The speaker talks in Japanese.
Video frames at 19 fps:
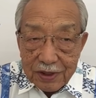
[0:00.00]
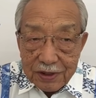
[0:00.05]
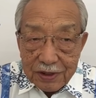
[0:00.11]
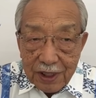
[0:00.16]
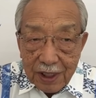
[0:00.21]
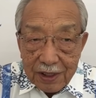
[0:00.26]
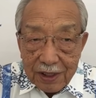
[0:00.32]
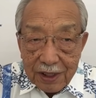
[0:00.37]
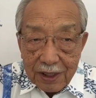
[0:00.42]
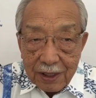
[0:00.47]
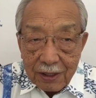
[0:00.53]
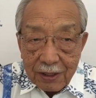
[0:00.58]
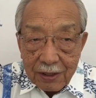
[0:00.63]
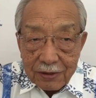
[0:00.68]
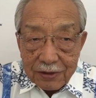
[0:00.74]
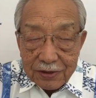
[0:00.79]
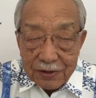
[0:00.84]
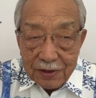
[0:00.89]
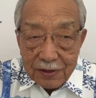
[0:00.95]
借金を
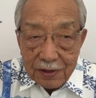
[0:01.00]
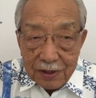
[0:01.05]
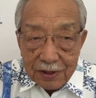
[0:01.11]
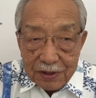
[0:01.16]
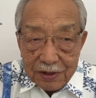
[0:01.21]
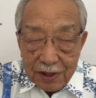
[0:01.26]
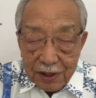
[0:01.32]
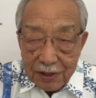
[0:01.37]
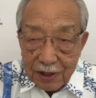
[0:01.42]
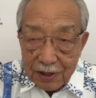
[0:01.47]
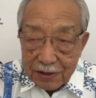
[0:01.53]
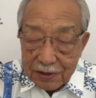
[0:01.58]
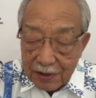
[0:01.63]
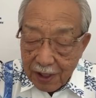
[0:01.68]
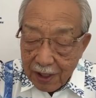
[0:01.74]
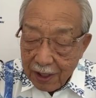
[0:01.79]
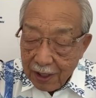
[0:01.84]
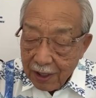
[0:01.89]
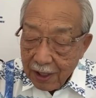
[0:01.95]
してです
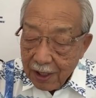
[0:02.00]
ね、